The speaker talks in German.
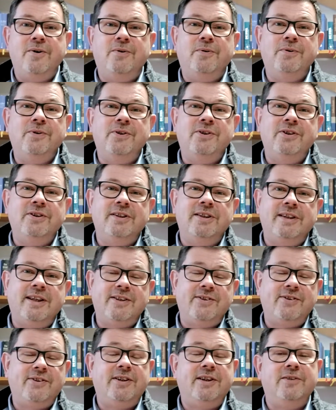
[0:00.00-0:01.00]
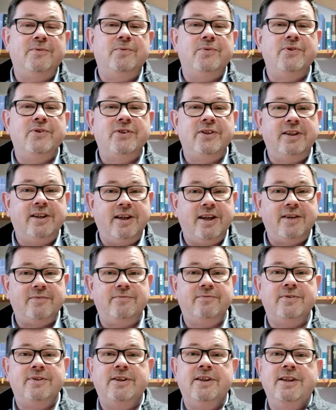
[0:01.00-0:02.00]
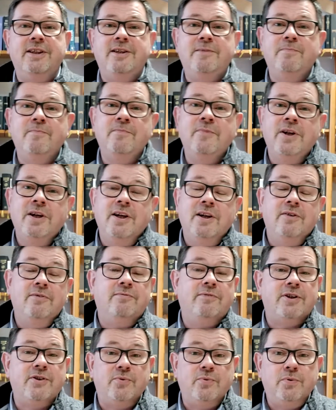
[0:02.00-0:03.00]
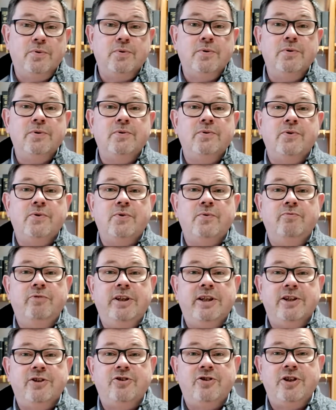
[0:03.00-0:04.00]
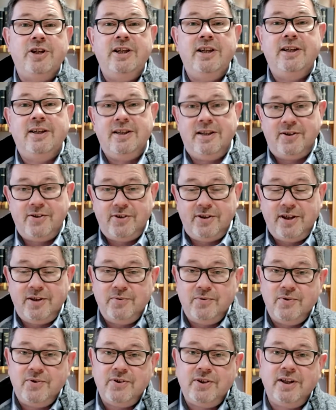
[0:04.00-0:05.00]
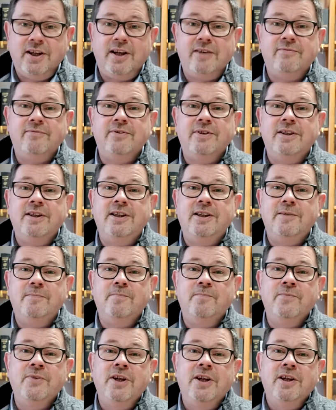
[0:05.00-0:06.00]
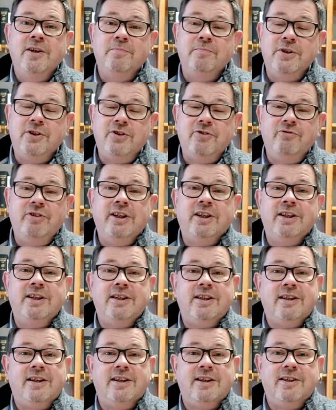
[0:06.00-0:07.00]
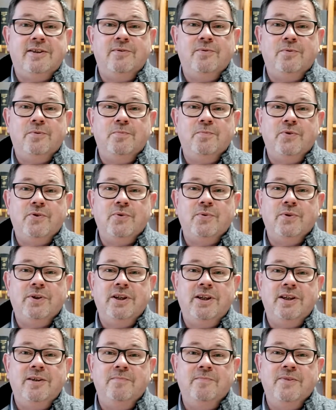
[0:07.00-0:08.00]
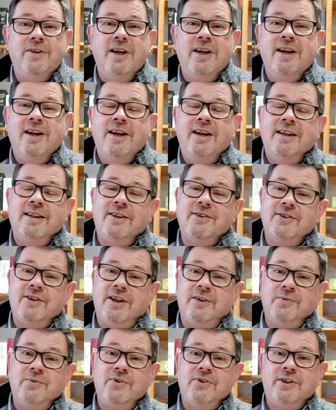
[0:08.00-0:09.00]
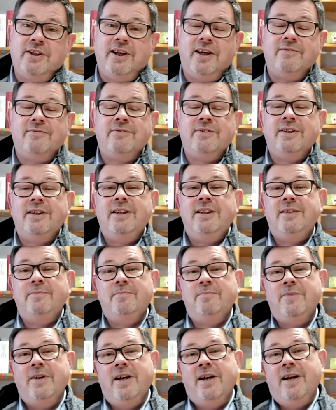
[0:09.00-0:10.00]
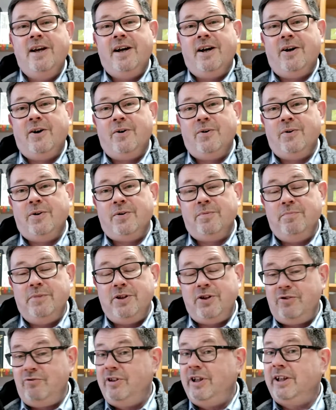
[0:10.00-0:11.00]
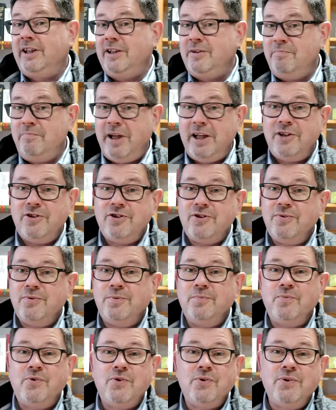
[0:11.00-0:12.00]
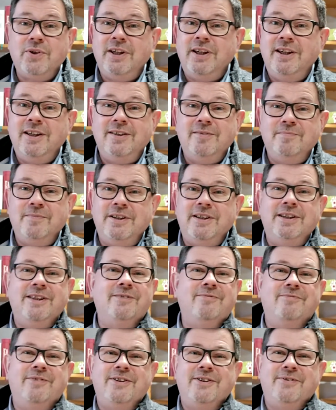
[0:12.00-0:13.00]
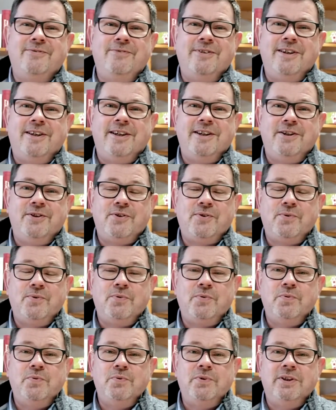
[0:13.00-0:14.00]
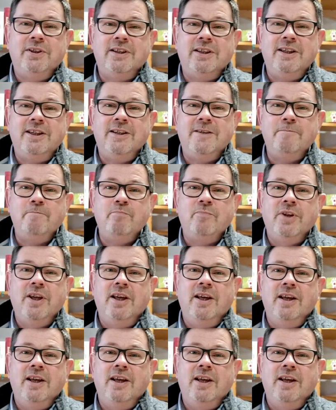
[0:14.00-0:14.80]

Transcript: Und das kann uns Kraft geben, Versuchungen zu widerstehen, das kann uns Kraft geben, mit Schwierigkeiten umzugehen, das kann uns Kraft geben, auch mit schwierigen Menschen umzugehen, mit denen wir es vielleicht zu tun kriegen,